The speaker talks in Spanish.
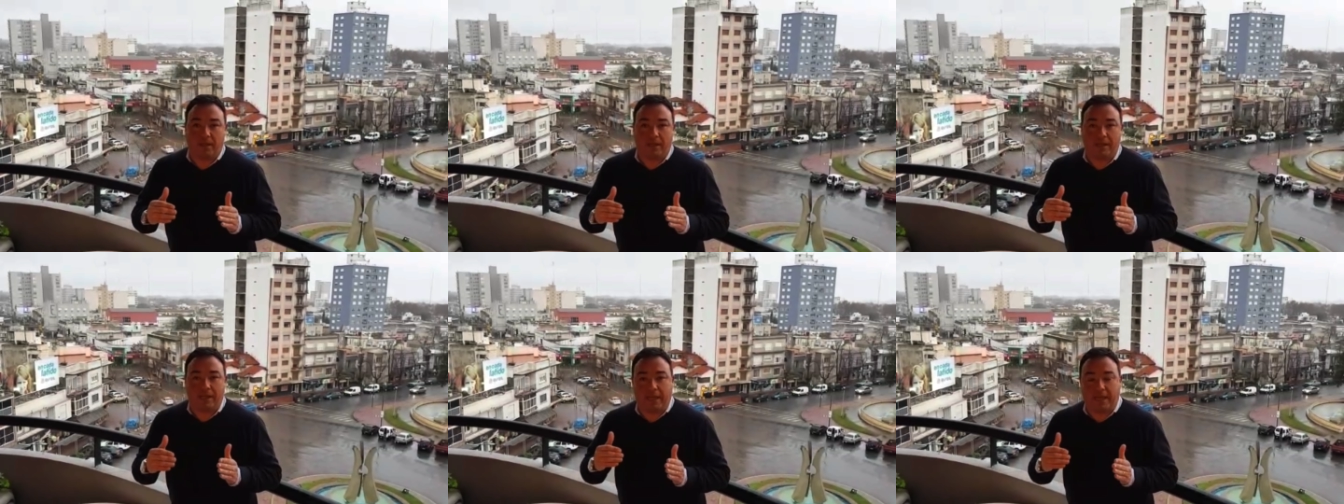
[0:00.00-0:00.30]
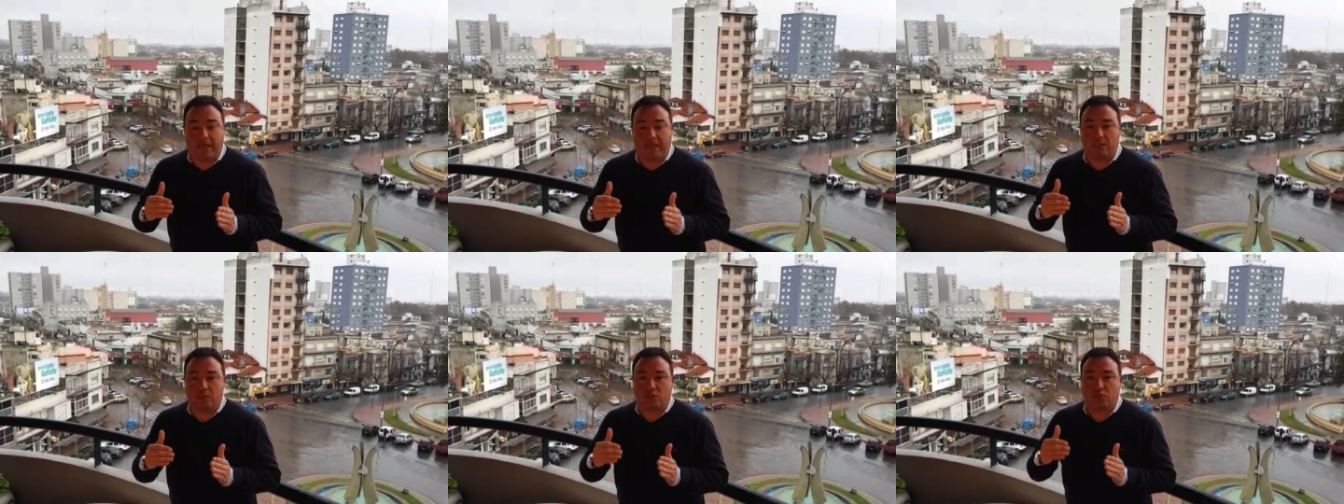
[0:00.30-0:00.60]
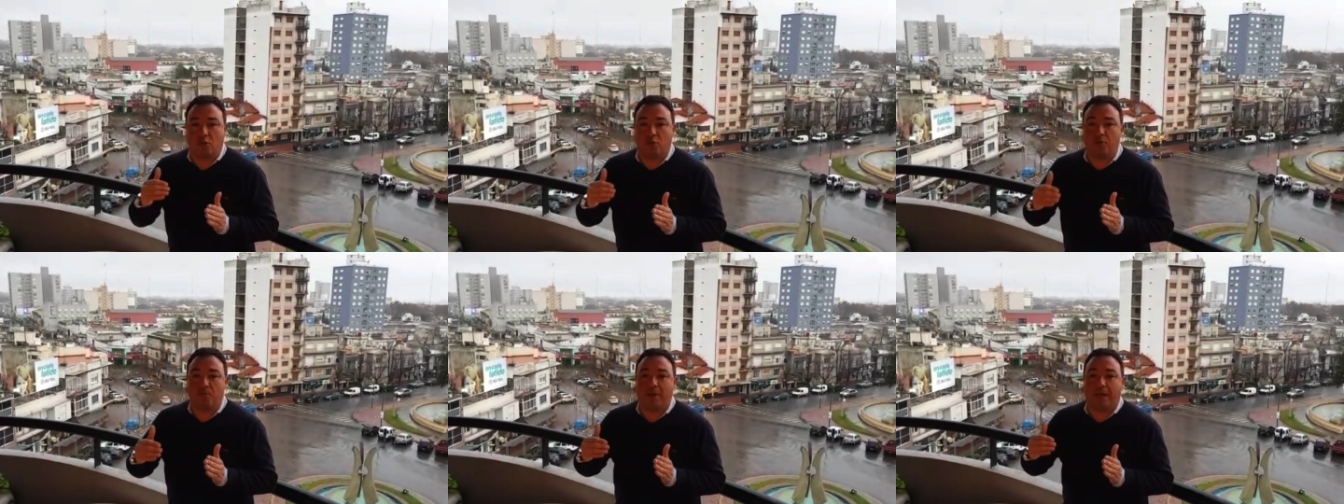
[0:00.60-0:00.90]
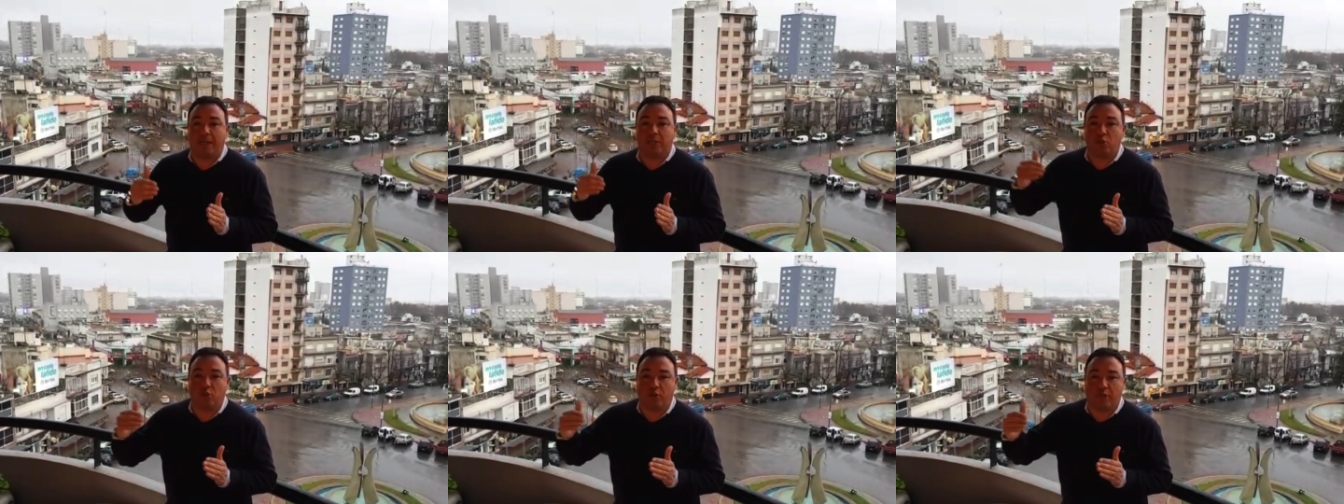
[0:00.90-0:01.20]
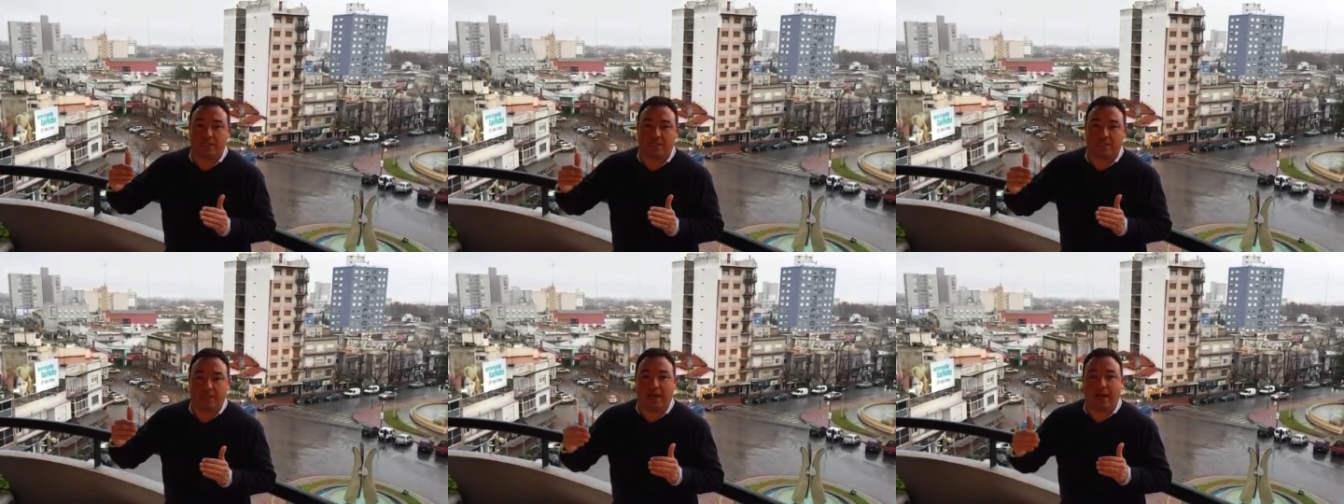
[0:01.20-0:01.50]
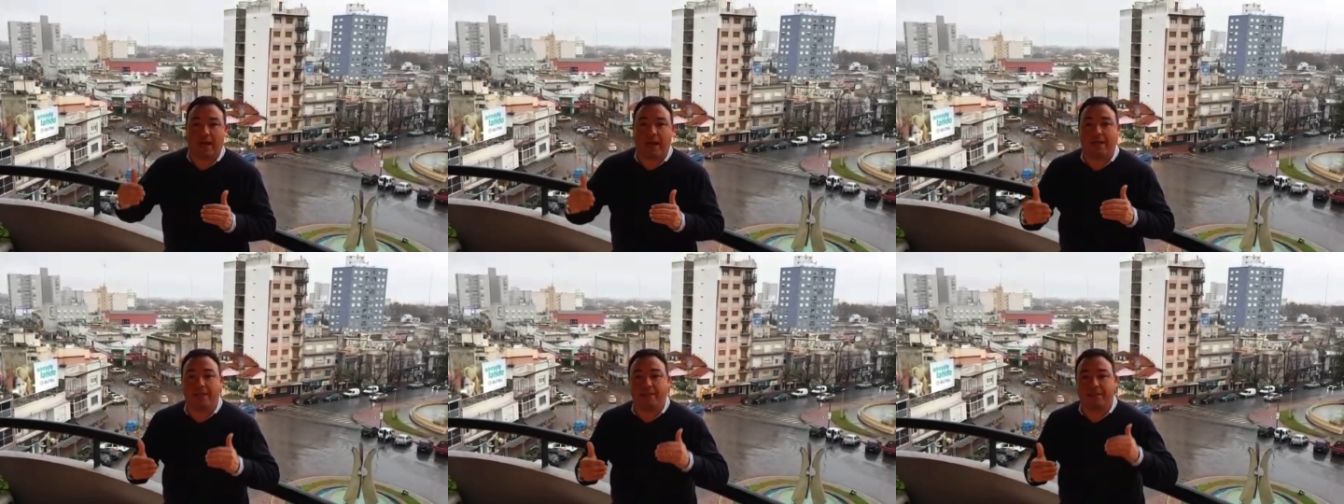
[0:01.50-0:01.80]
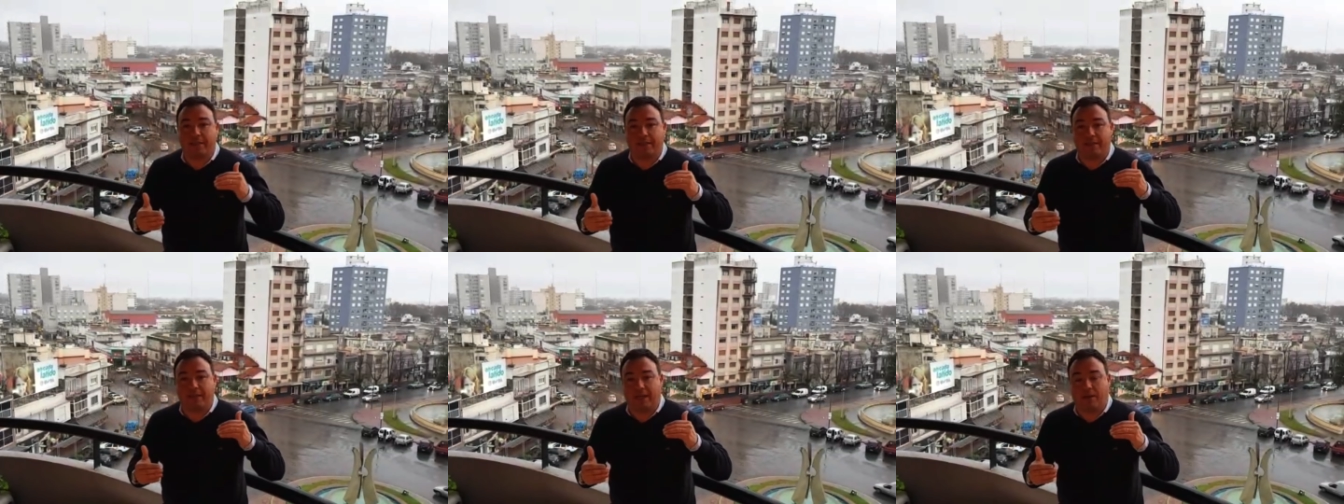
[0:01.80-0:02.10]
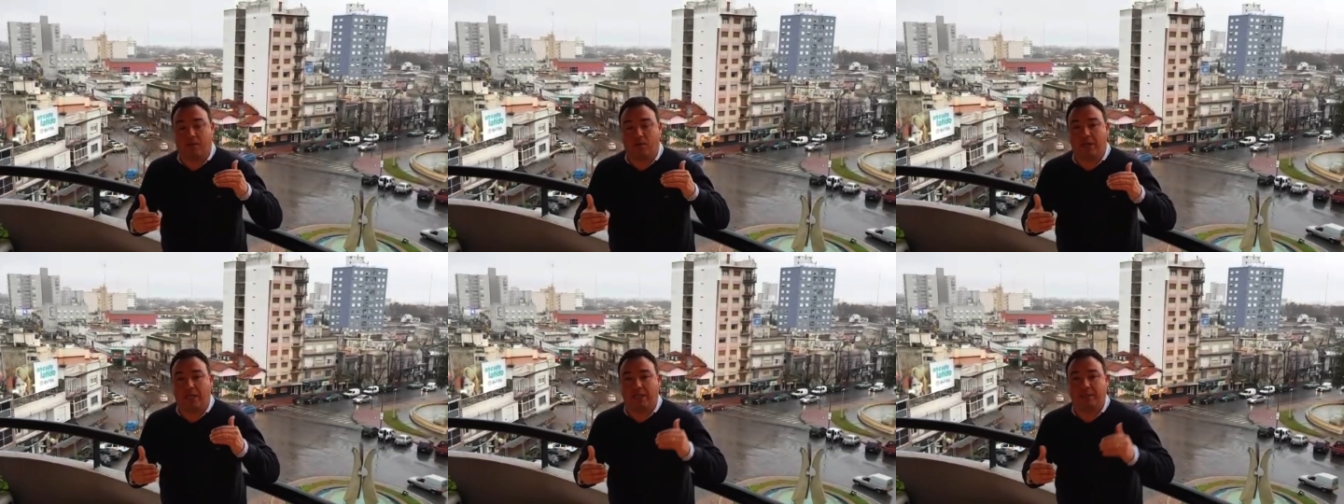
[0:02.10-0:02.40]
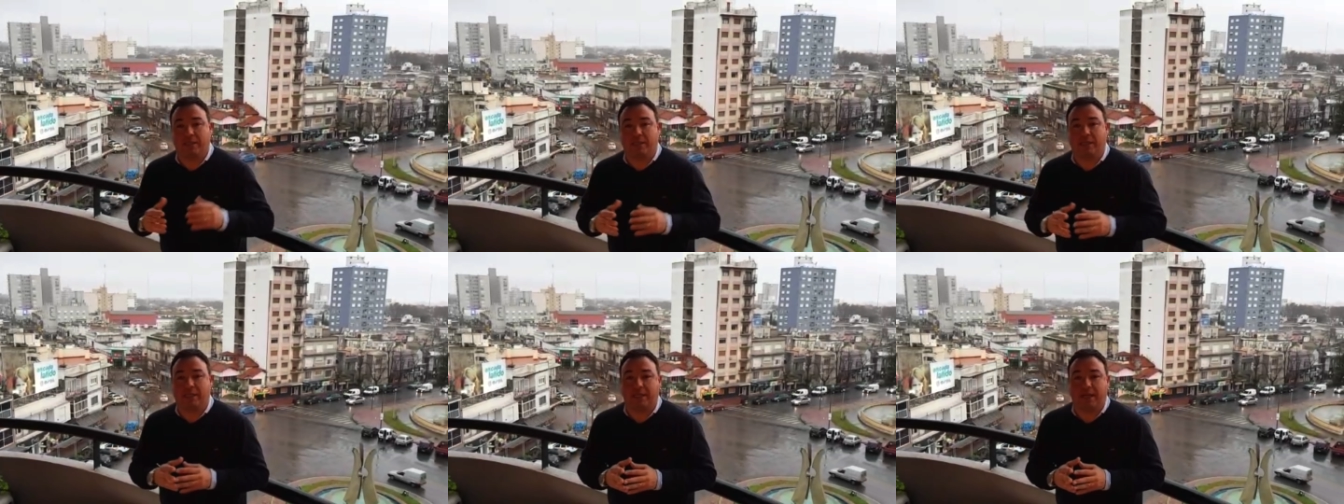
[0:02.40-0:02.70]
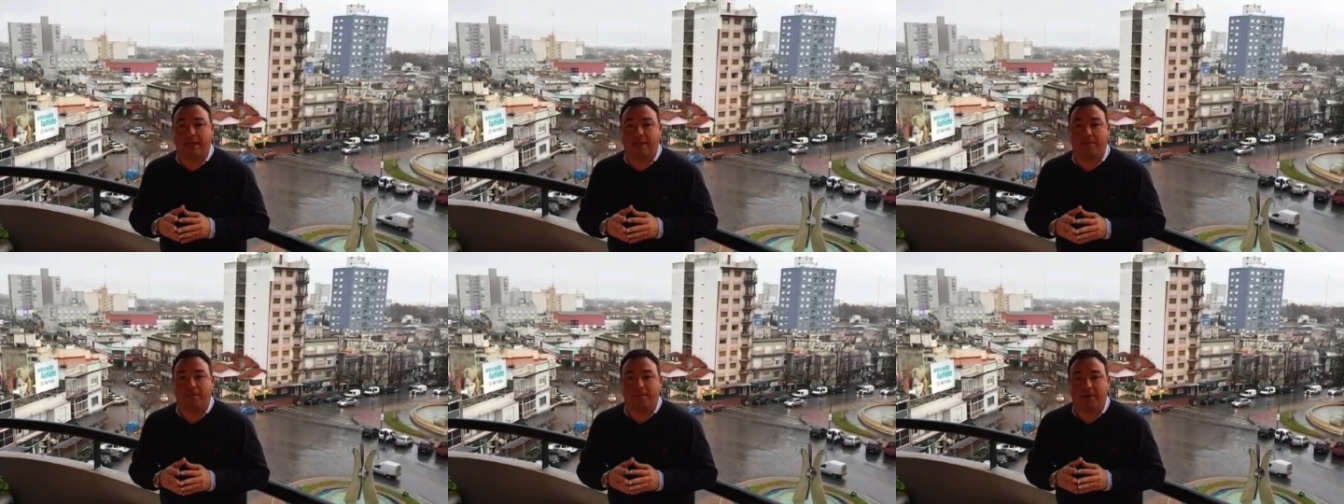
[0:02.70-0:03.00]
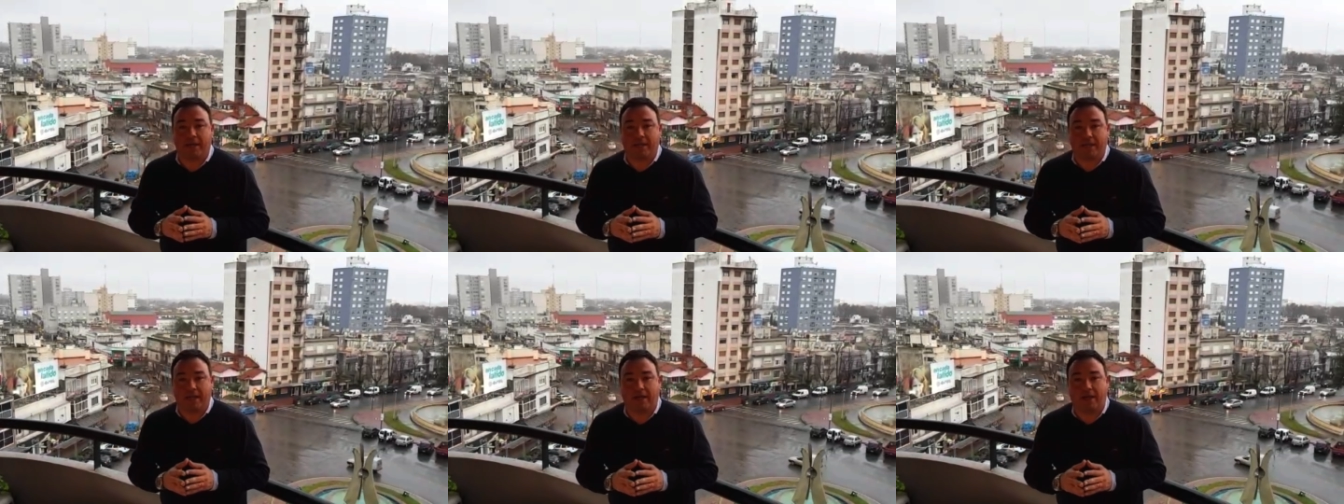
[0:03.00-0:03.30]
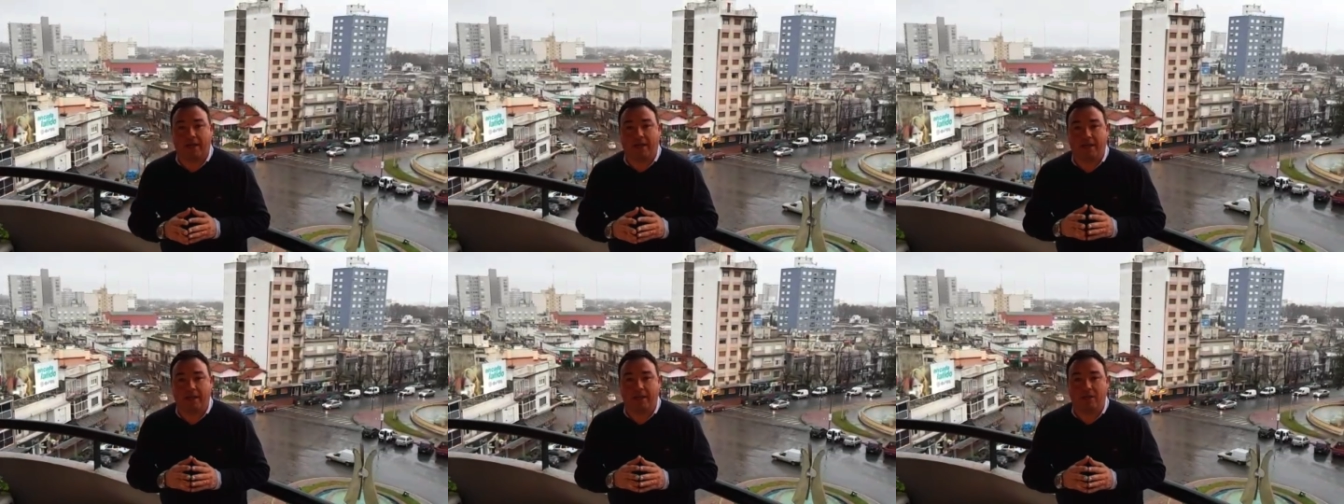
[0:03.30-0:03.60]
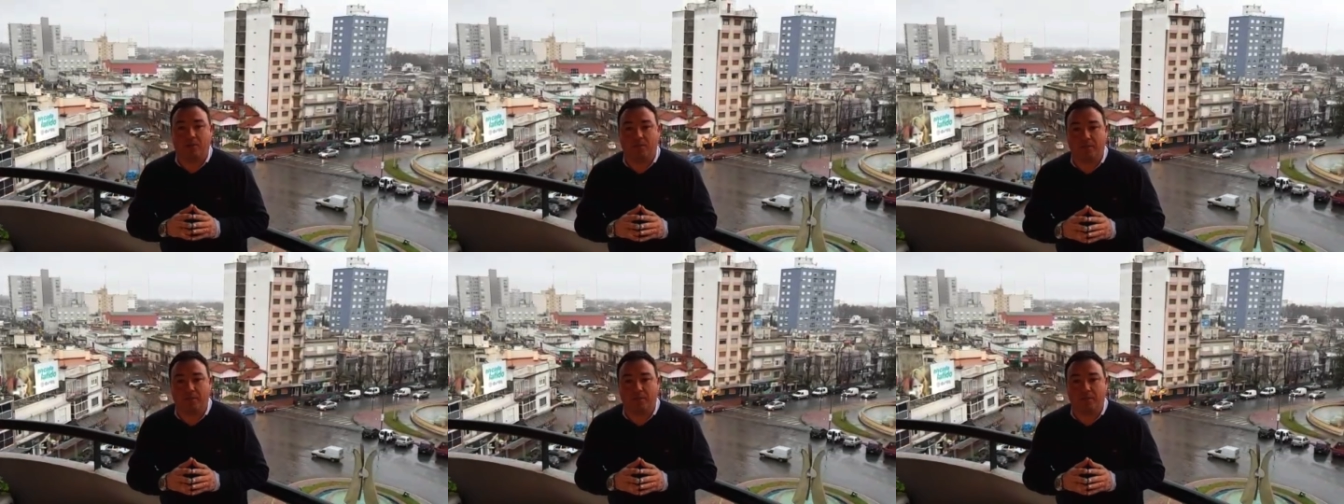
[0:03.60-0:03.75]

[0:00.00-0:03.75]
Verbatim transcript: que son mayores a antes de la volatilidad marcada en los